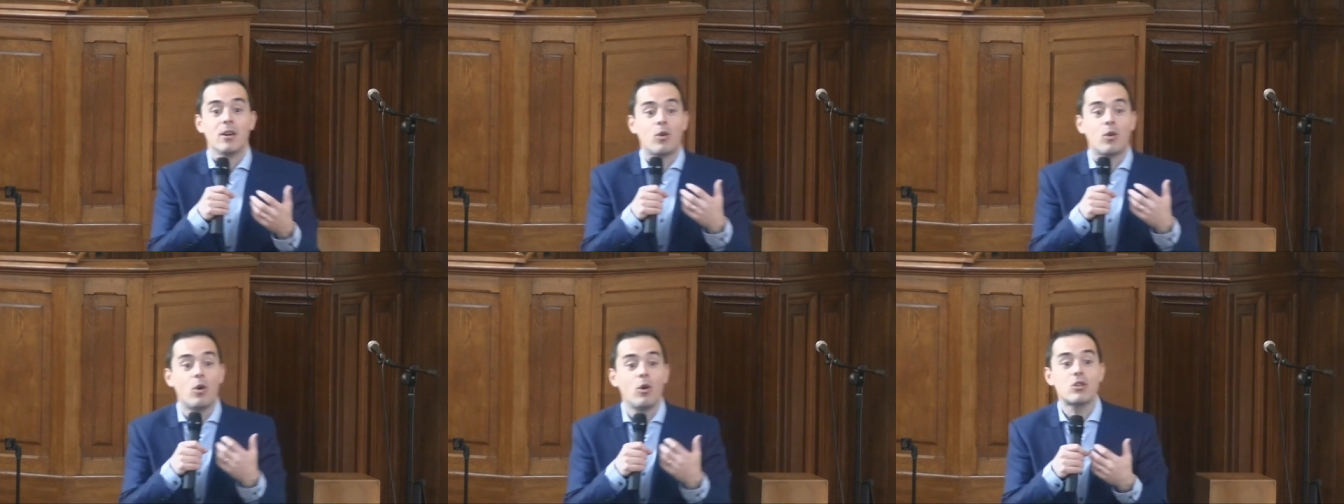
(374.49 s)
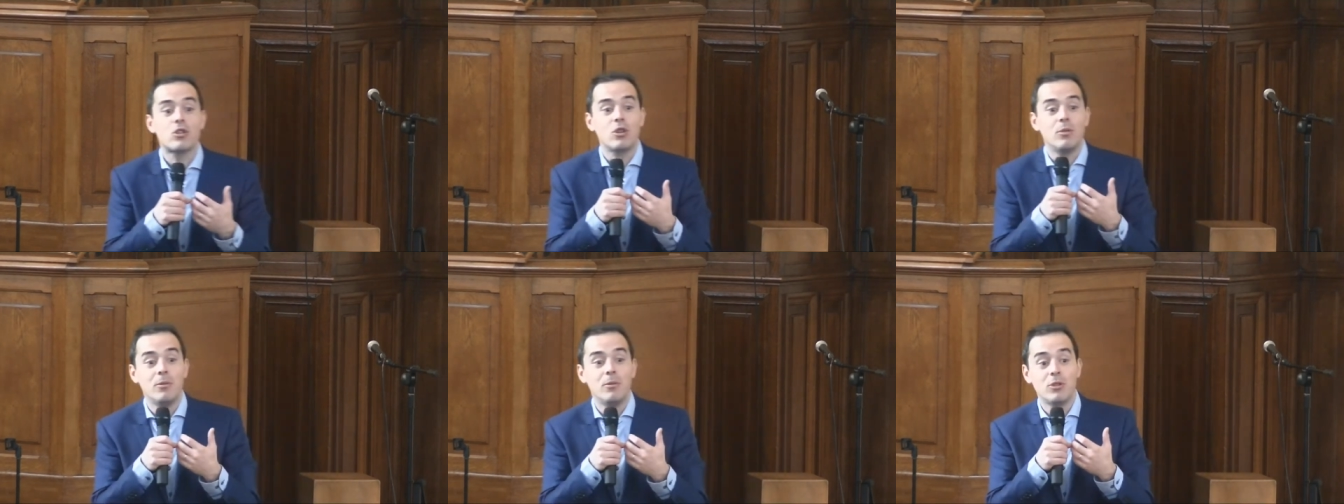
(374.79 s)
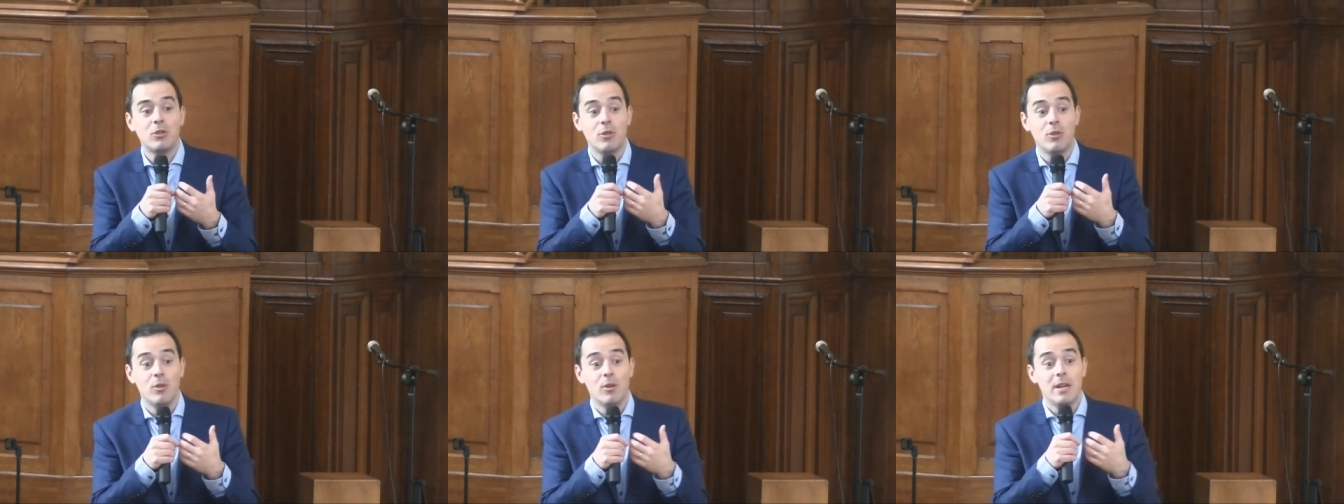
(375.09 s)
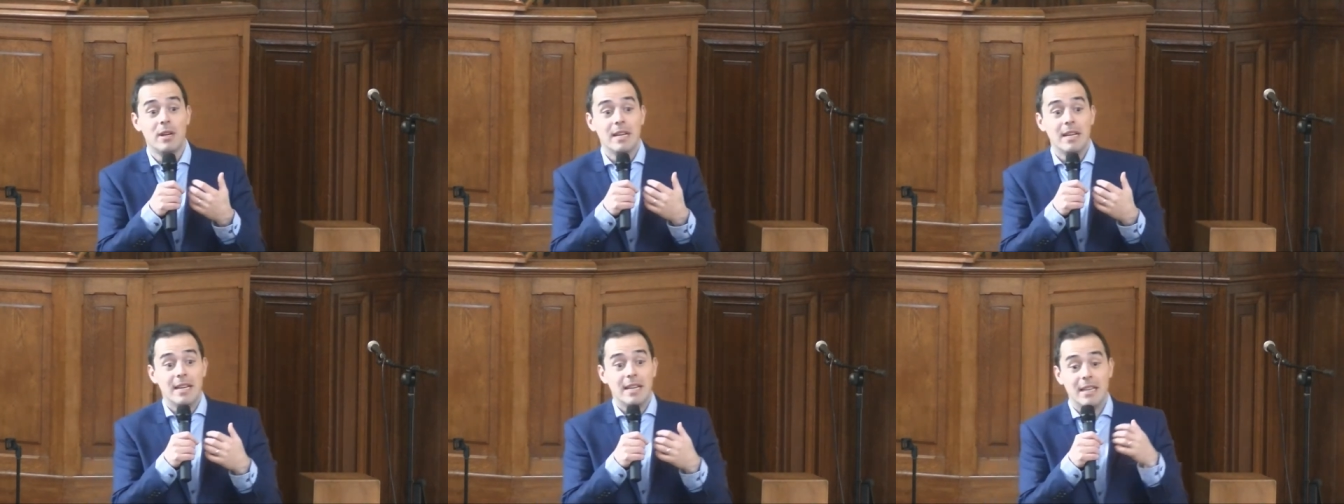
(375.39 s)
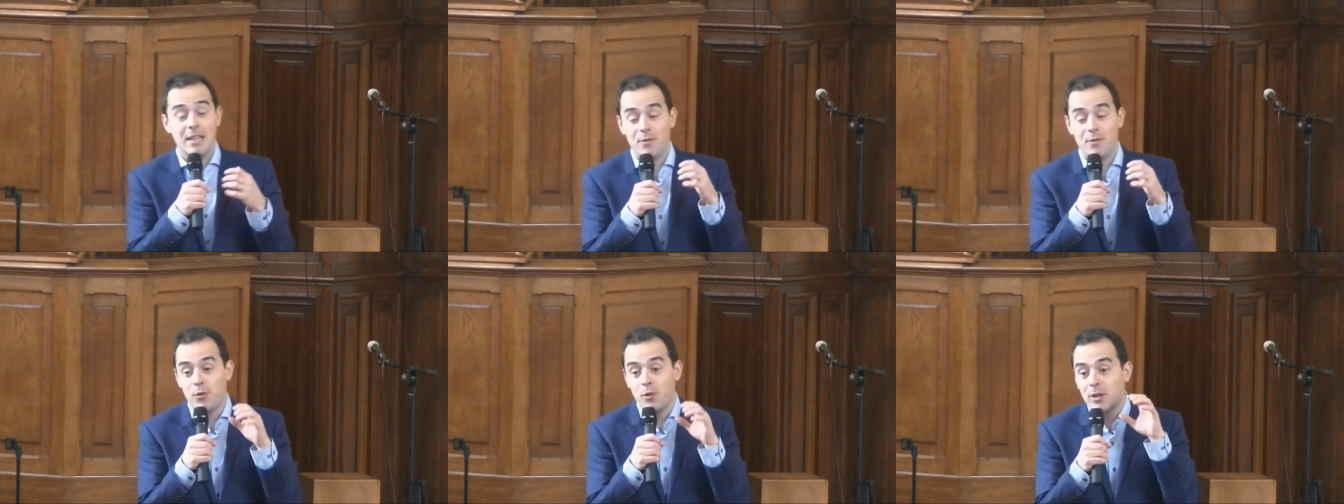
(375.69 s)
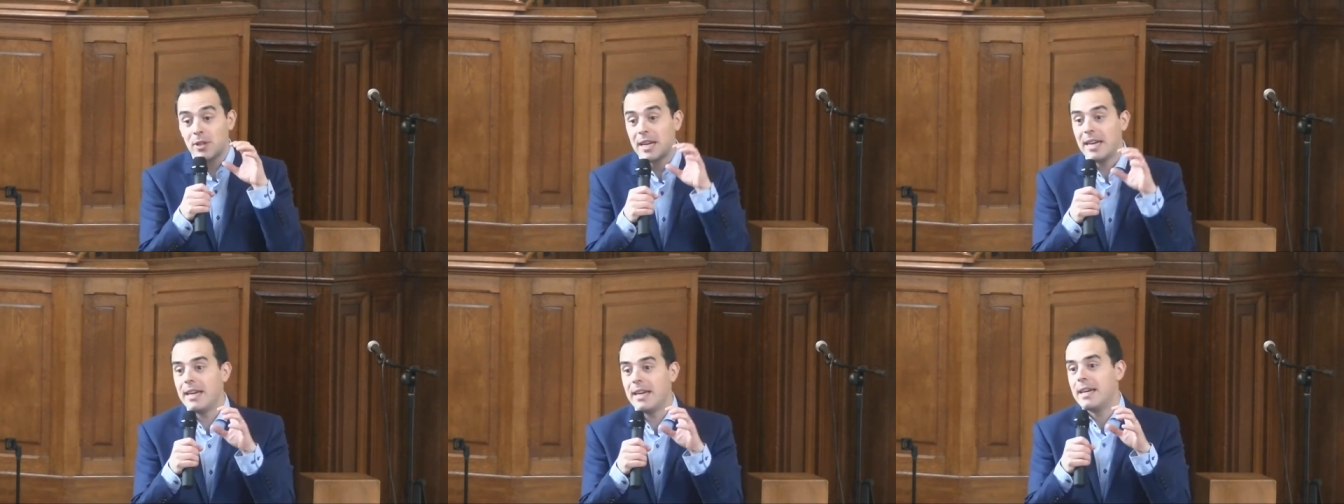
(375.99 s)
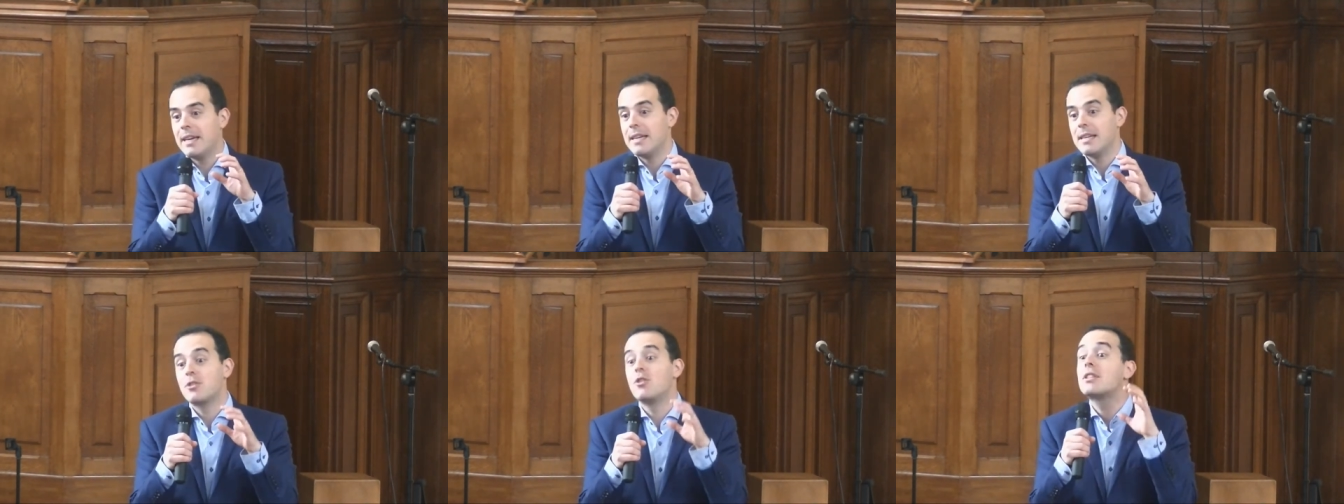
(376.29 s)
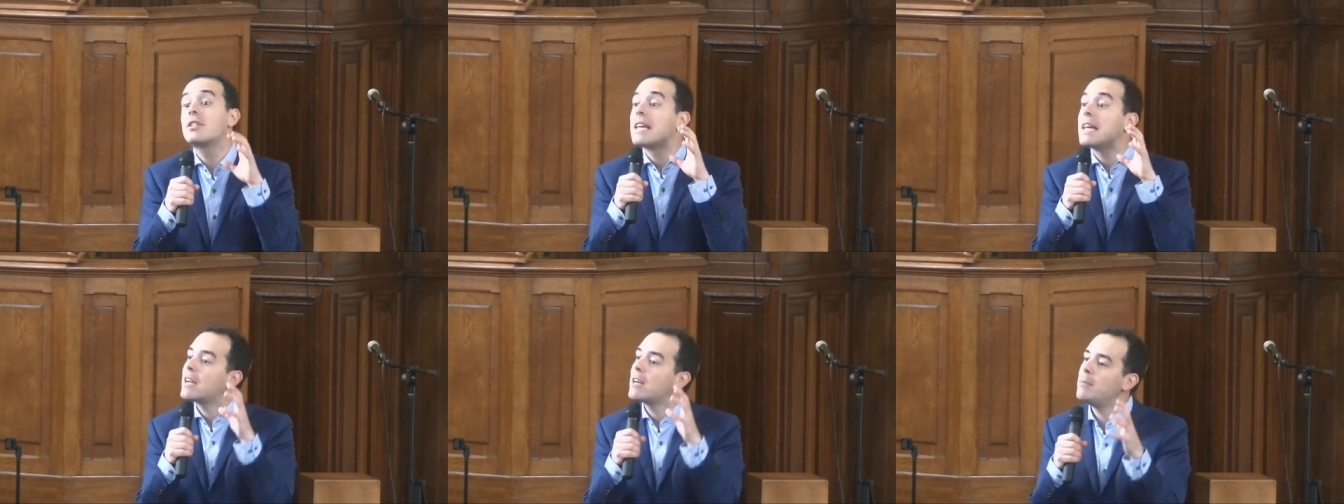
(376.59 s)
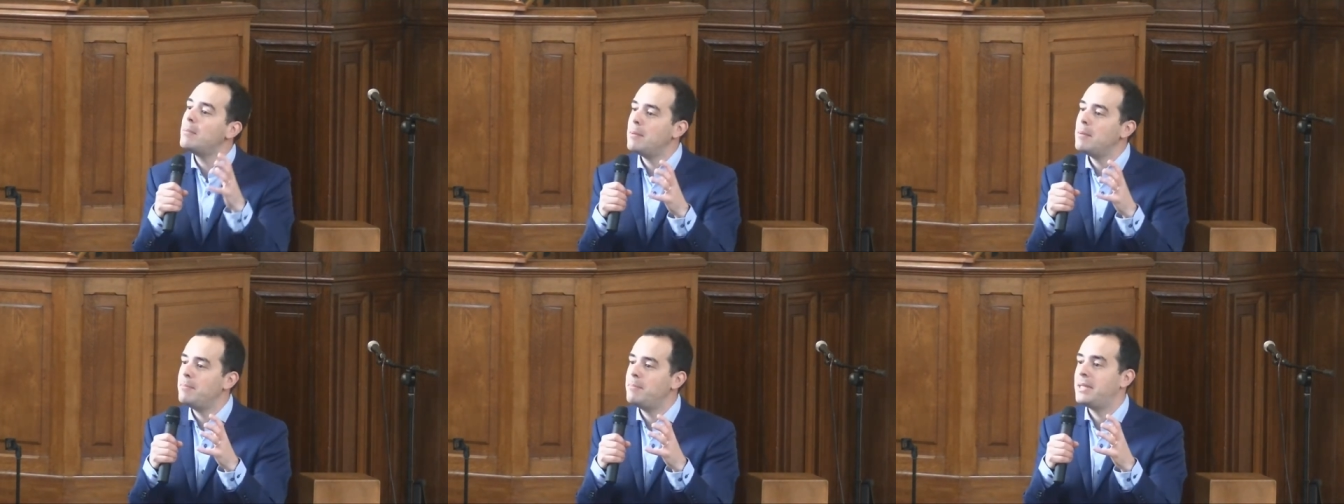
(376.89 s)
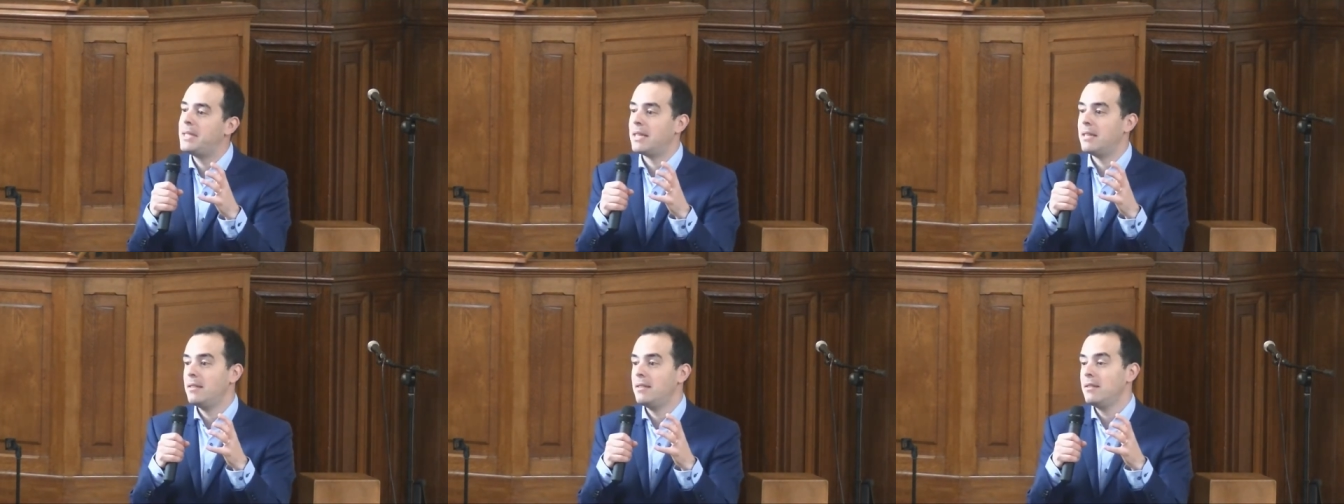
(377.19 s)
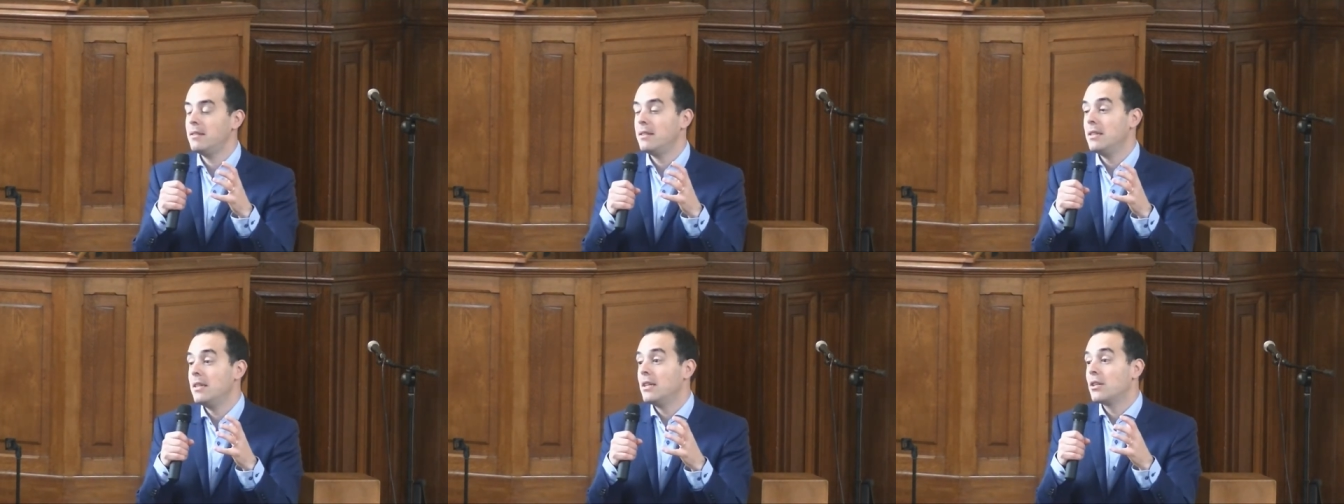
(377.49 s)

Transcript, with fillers: Grosso modo, il faudrait, ce serait quand même bien